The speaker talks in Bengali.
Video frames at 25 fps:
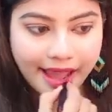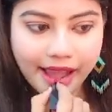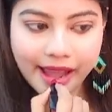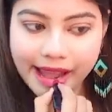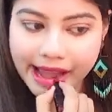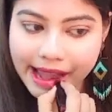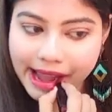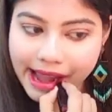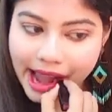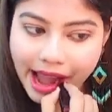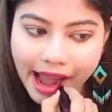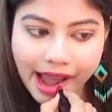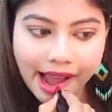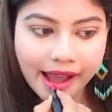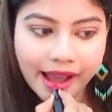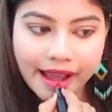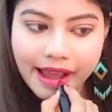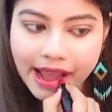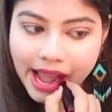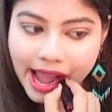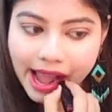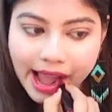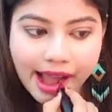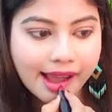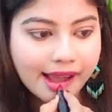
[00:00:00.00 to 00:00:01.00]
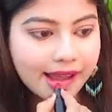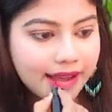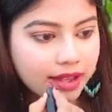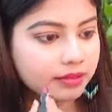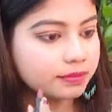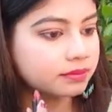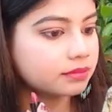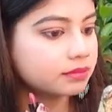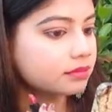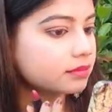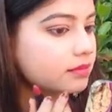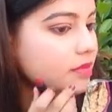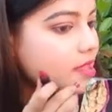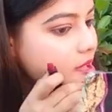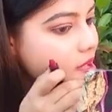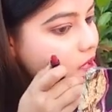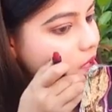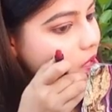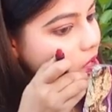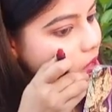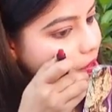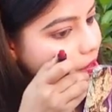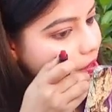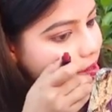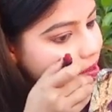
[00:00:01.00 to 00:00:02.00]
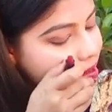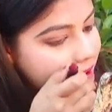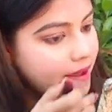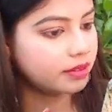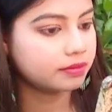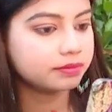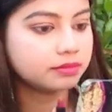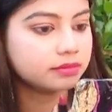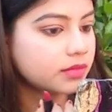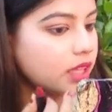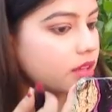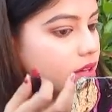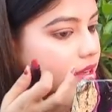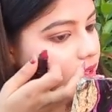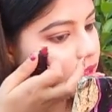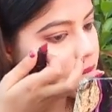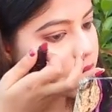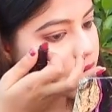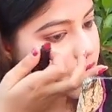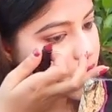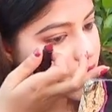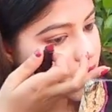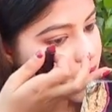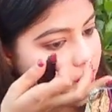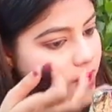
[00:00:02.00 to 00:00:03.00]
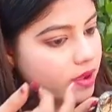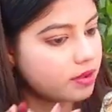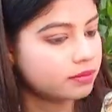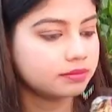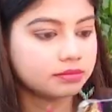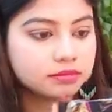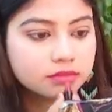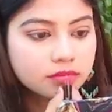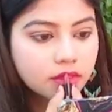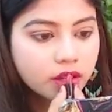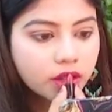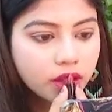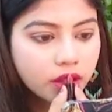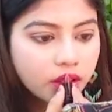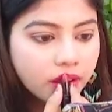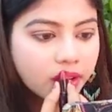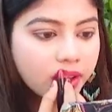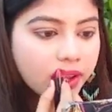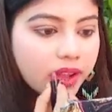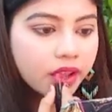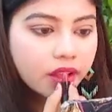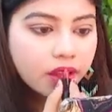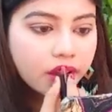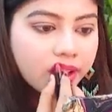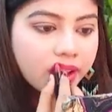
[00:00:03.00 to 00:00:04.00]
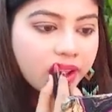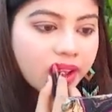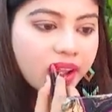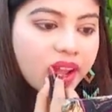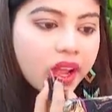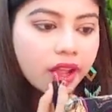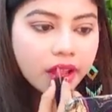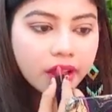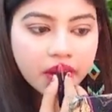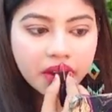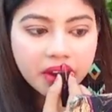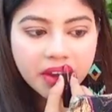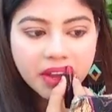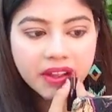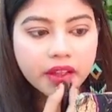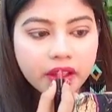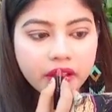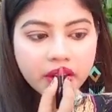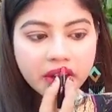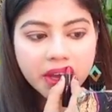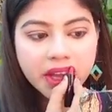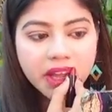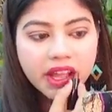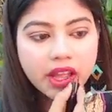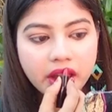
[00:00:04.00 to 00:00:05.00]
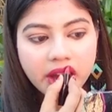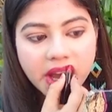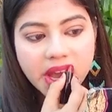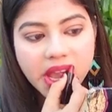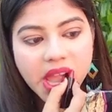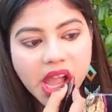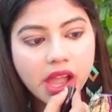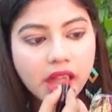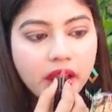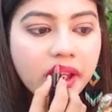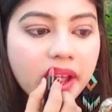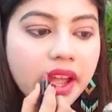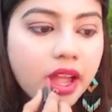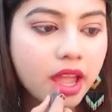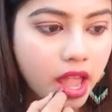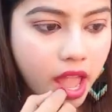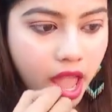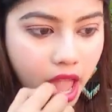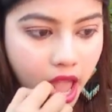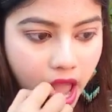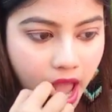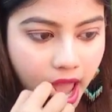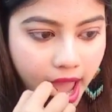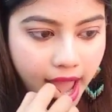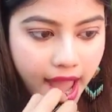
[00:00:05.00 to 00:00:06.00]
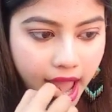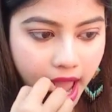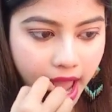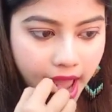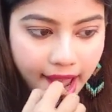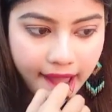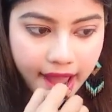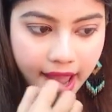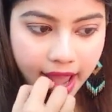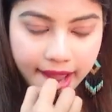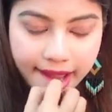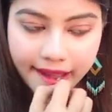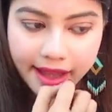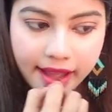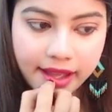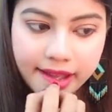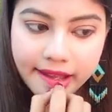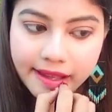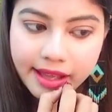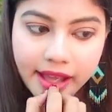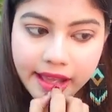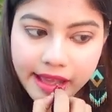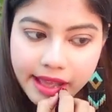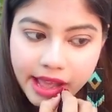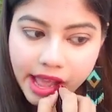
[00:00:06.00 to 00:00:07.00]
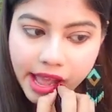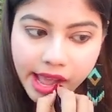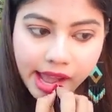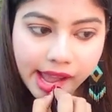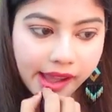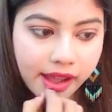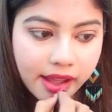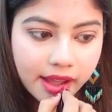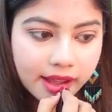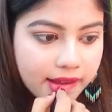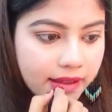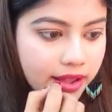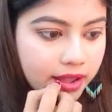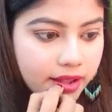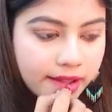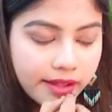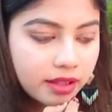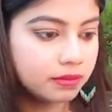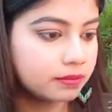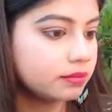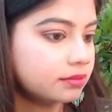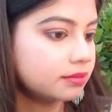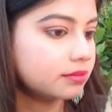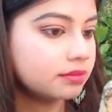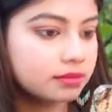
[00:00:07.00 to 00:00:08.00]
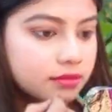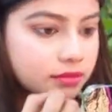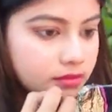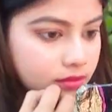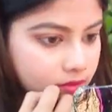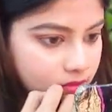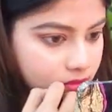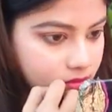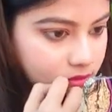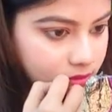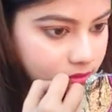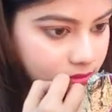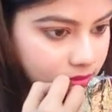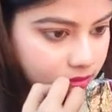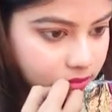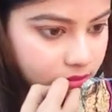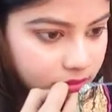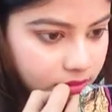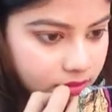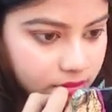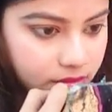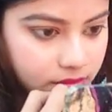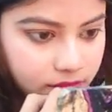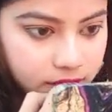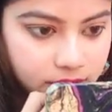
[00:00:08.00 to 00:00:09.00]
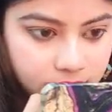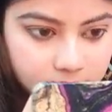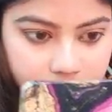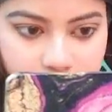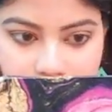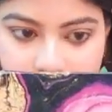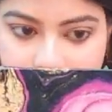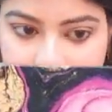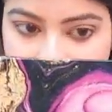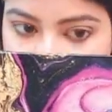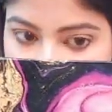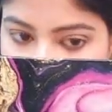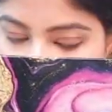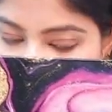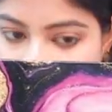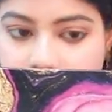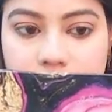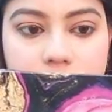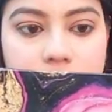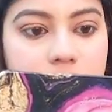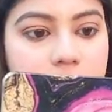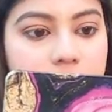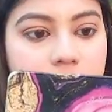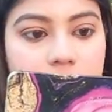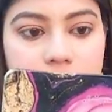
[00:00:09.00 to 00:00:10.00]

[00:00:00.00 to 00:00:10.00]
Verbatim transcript: ভালো বাট একটাই কনস যেটা একদম জেট ম্যাট না লেখা আছে ক্লেম করছে আলট্রা ম্যাট বাট একদম না এটা স্মাচ ইজিলি হয়ে যায়